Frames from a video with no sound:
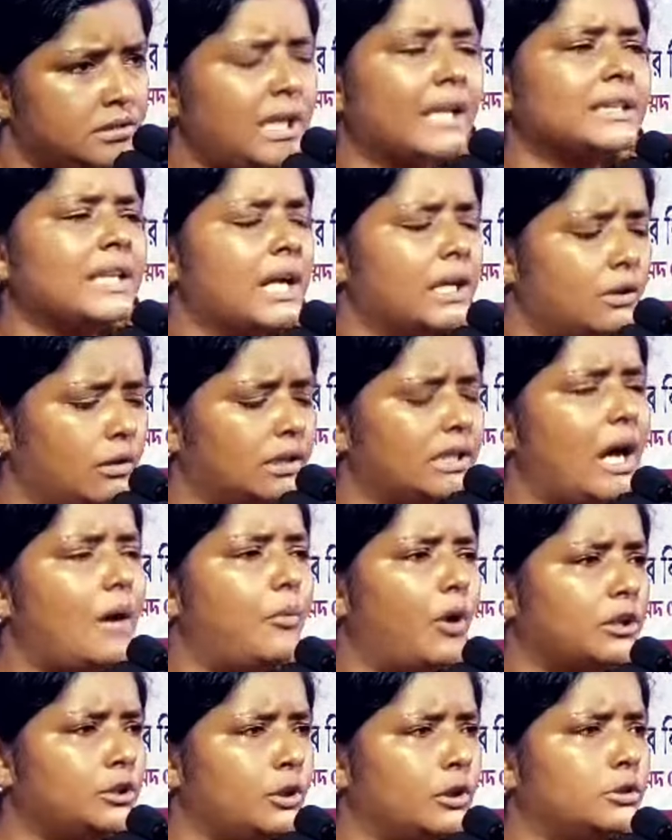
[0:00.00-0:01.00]
সাতান্নটা
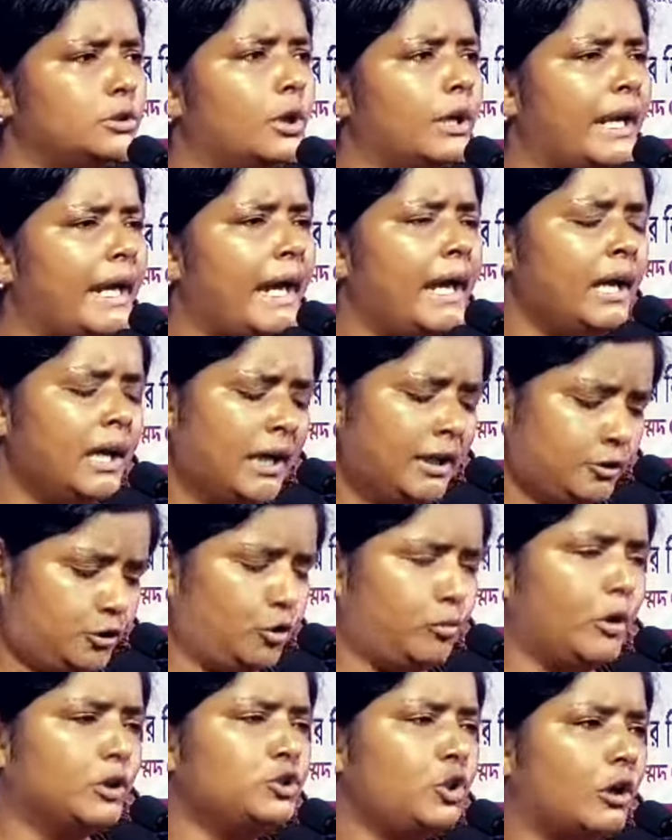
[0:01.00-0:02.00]
বছর ধরে
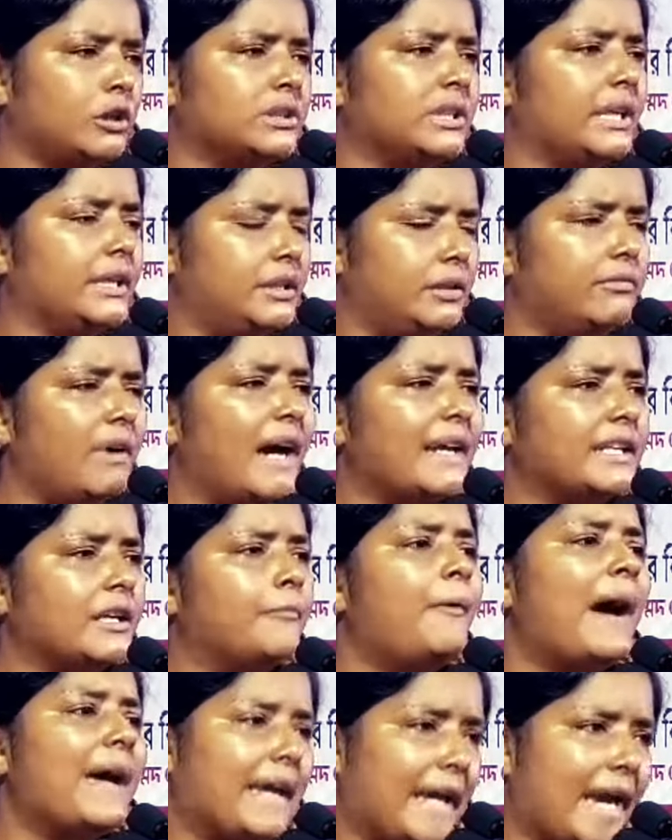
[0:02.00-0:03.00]
যুবশক্তি
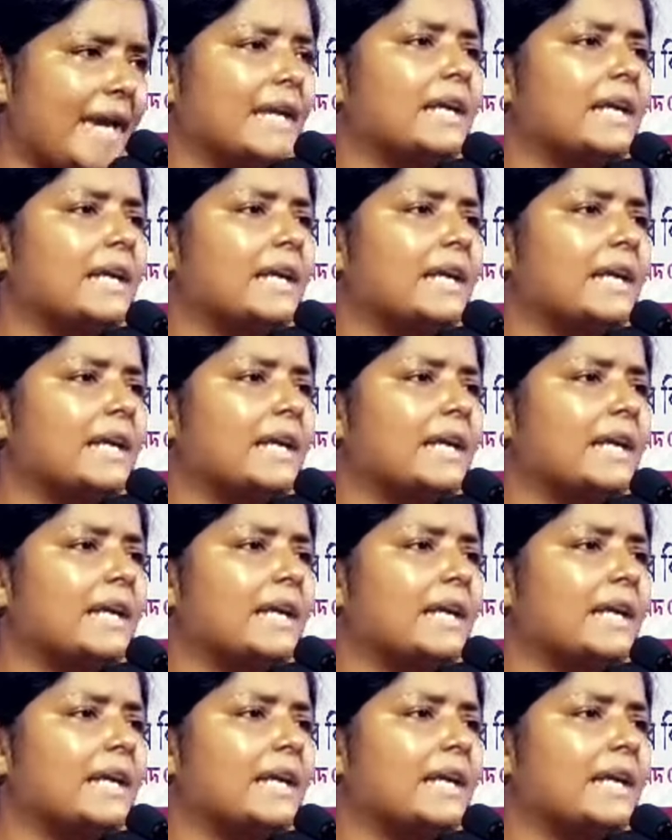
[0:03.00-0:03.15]
ডিওয়াইএফআই